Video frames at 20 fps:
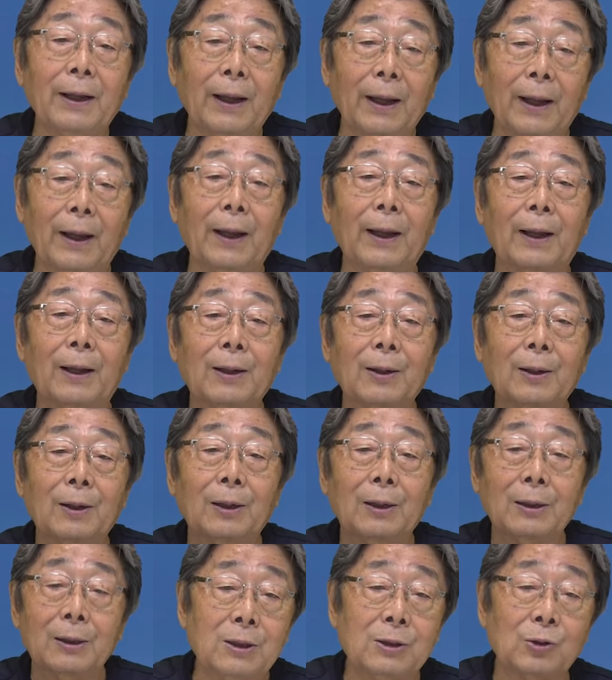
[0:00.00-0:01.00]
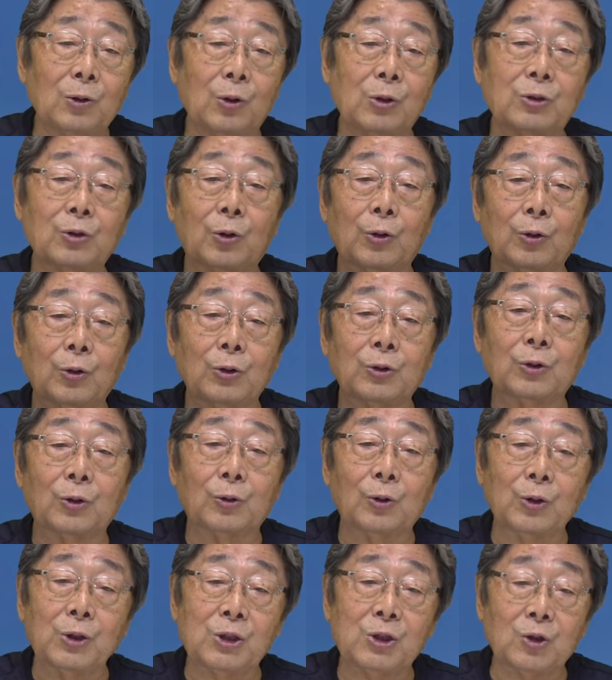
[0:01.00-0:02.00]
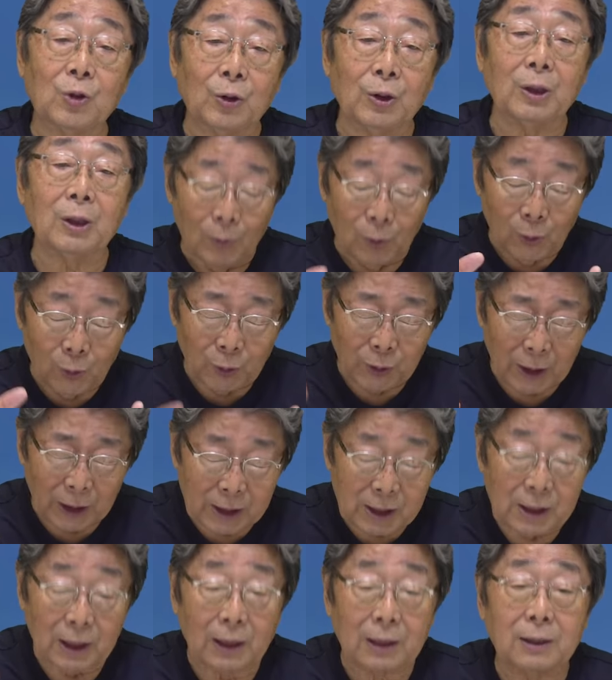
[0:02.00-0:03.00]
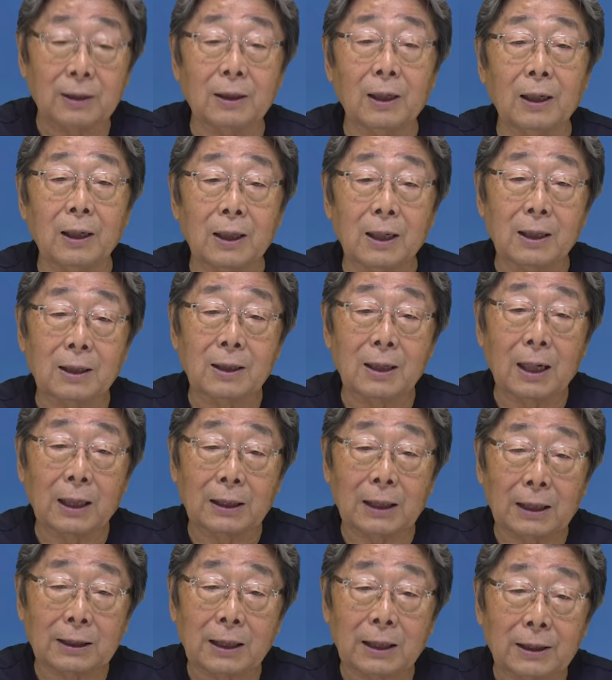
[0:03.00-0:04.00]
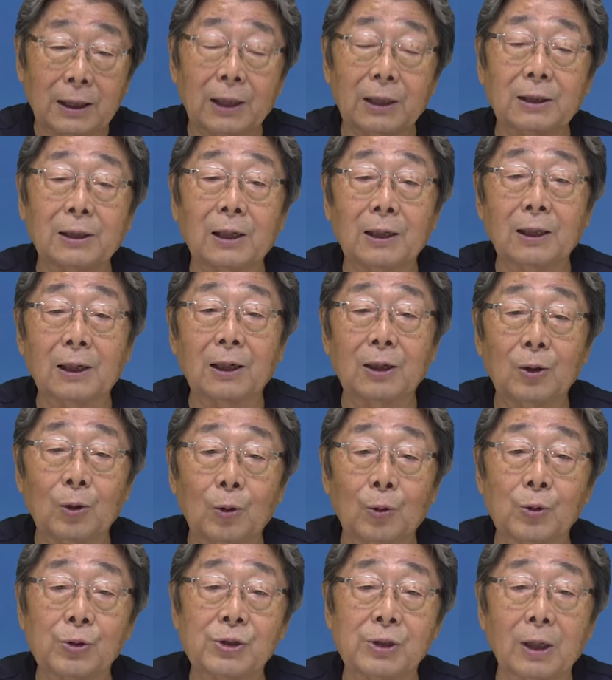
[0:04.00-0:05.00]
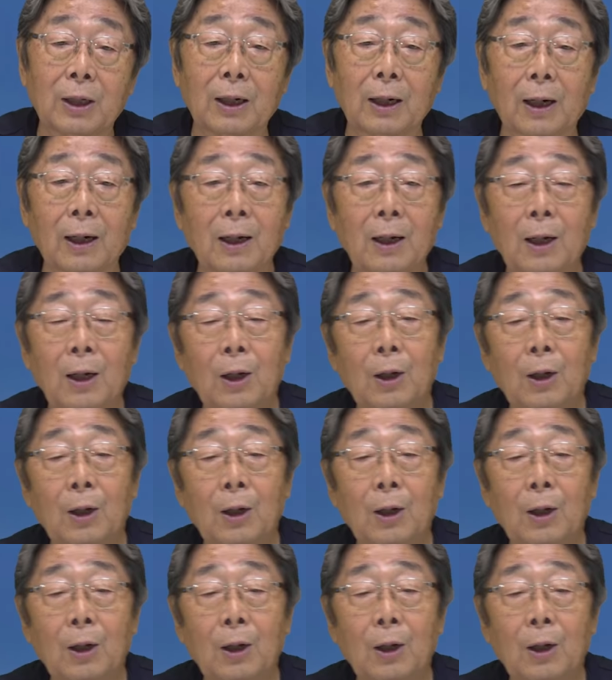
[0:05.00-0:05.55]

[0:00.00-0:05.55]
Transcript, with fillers: えーそれぞれの人と一緒にもう抱き合ったり肩叩いたりなんかいろいろしながら、